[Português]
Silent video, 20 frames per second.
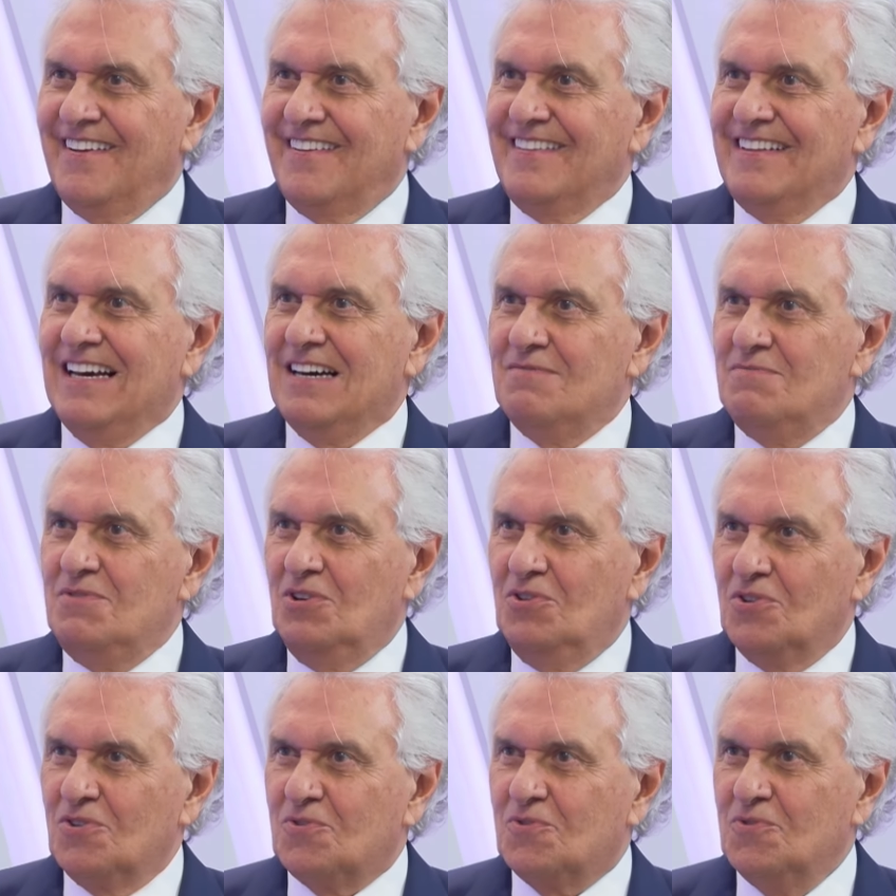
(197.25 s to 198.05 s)
dar
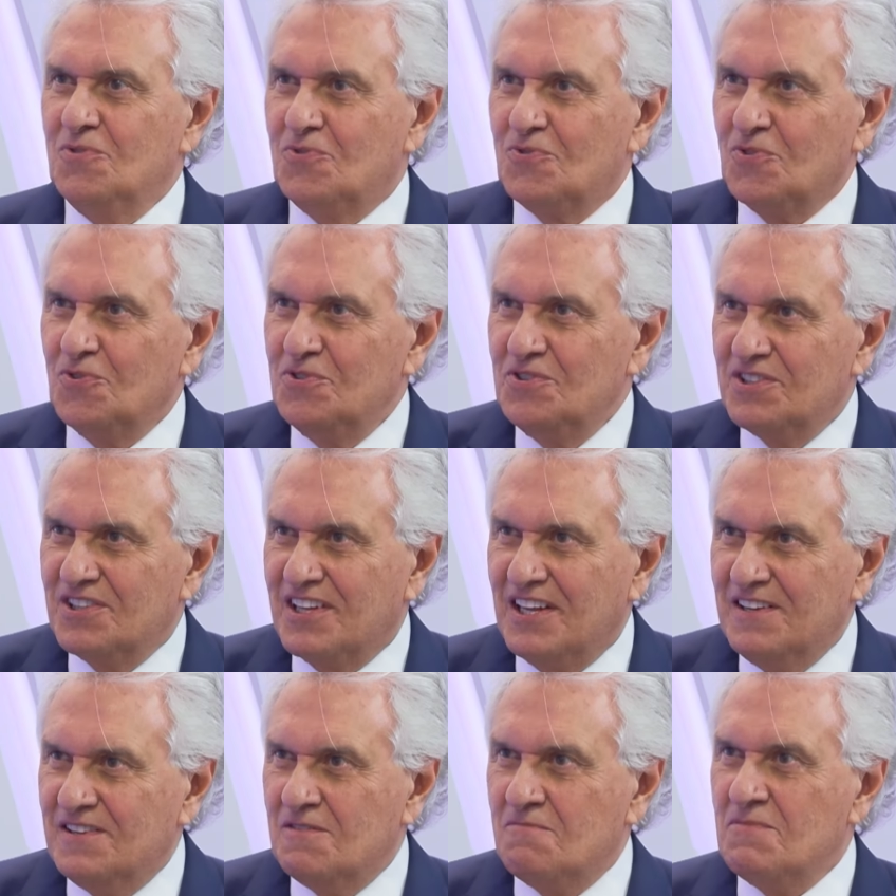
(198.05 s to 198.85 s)
melhor condições de
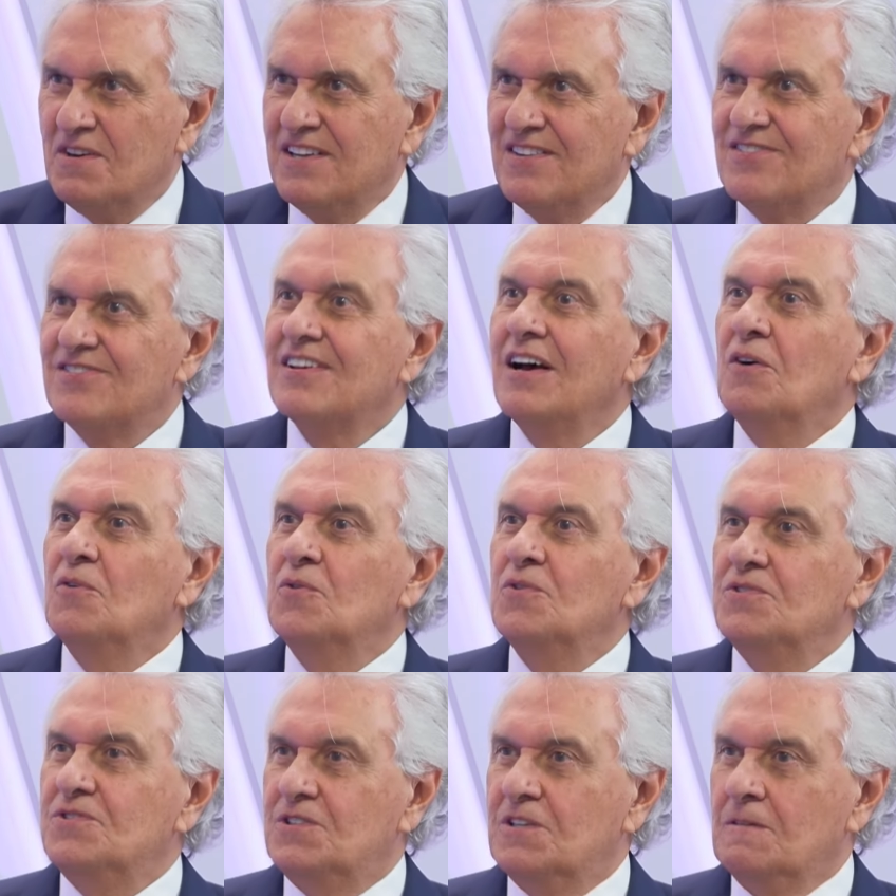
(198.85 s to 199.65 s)
atendimento e
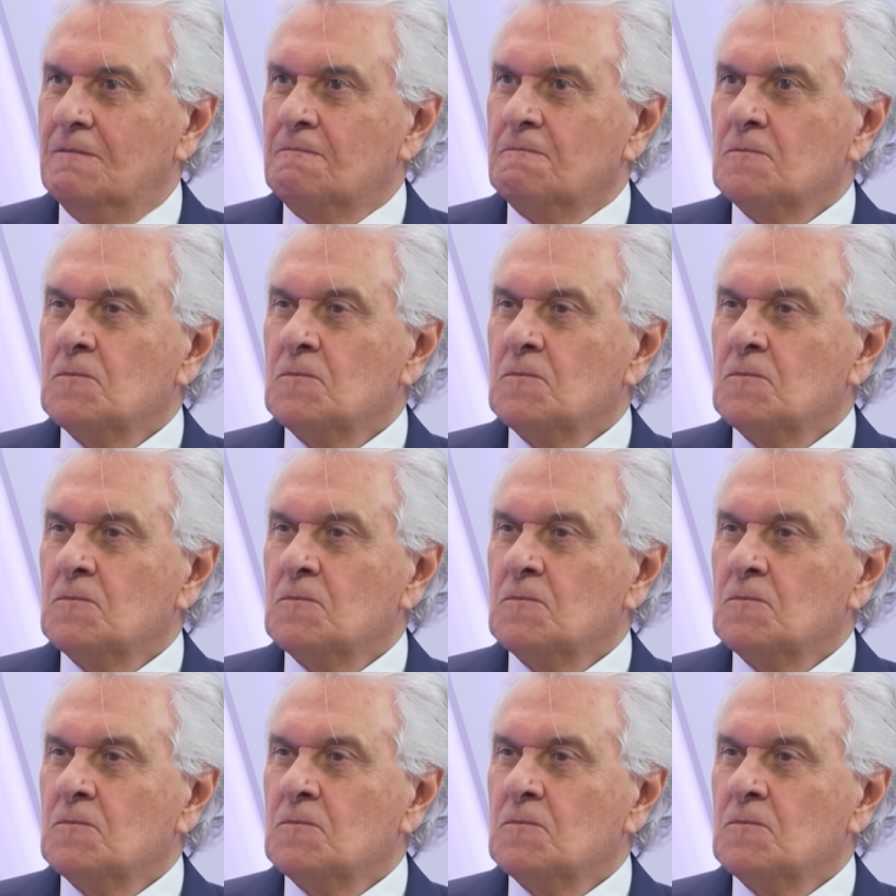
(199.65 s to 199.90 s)
saúde,